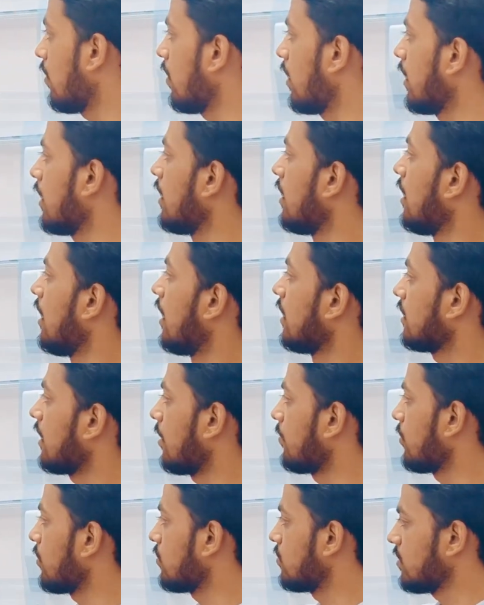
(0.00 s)
না হয়
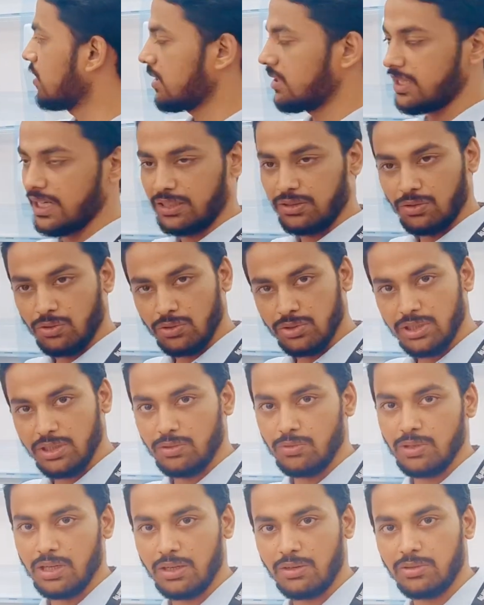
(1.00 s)
তারপর যে
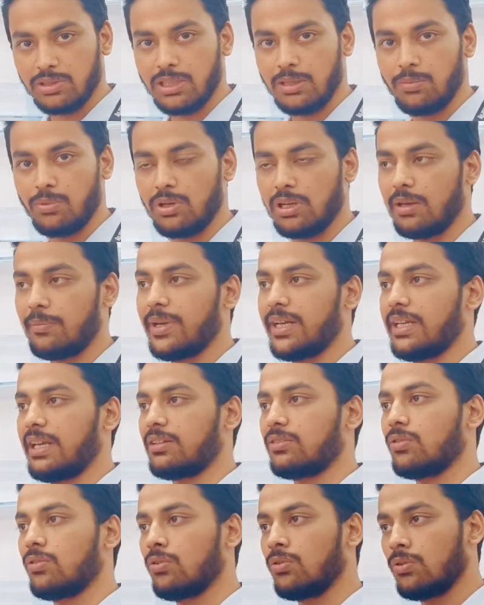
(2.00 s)
টেকনোলজিগুলোর কথা বললাম এই
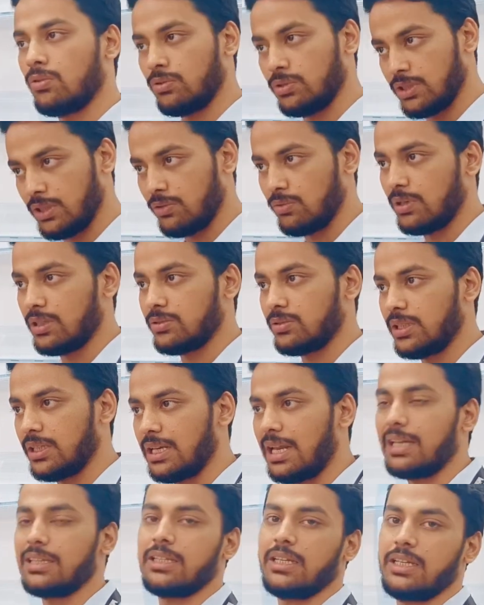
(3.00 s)
টেকনোলজিগুলো যদি
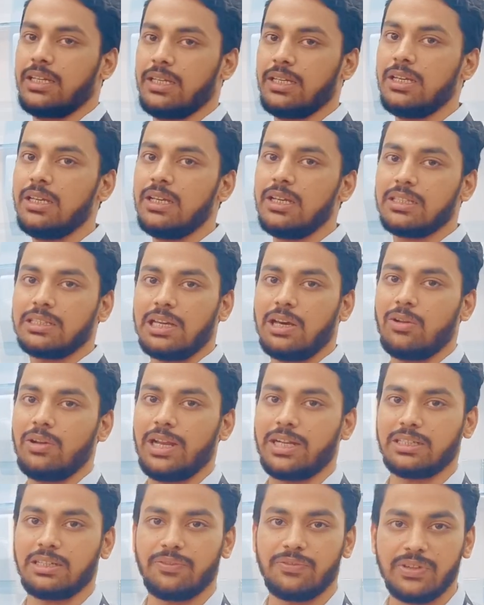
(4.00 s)
না থাকে তাহলে
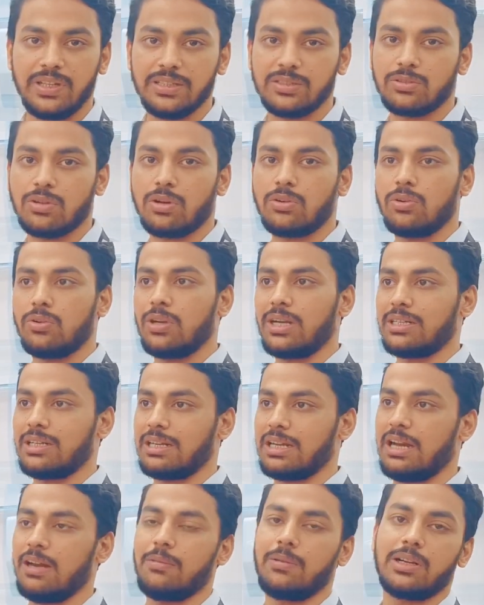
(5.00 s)
একটা ফ্রিজ কখনো একটা
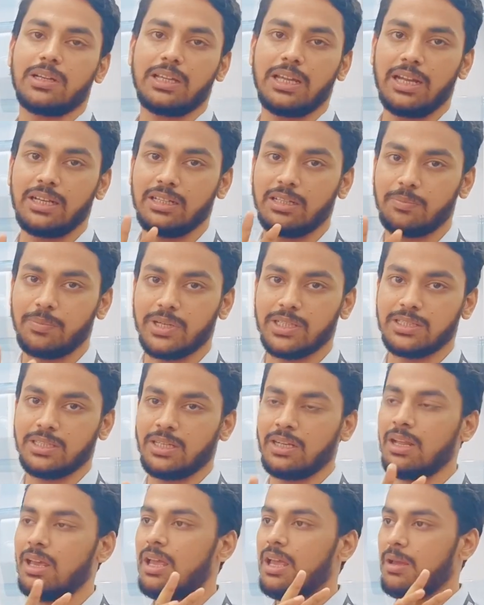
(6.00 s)
খাবারকে হান্ড্রেড
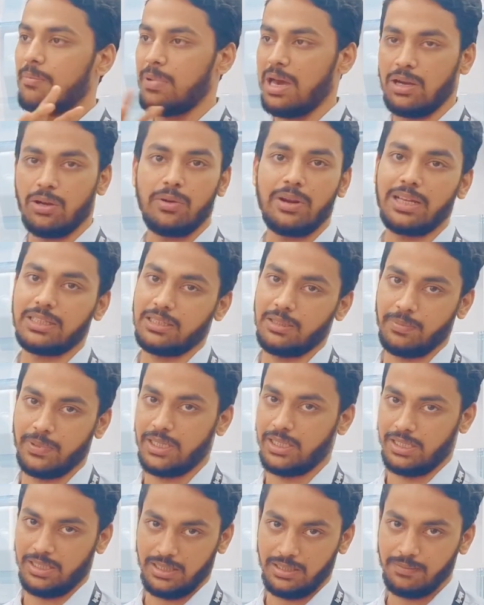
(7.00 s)
পারসেন্ট ভালো রাখতে
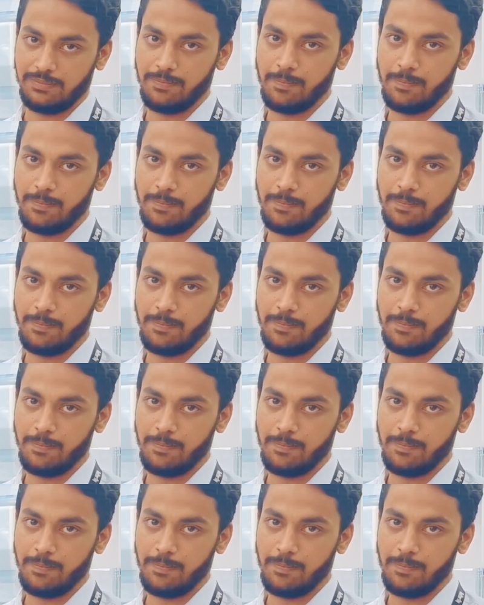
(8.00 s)
পারে না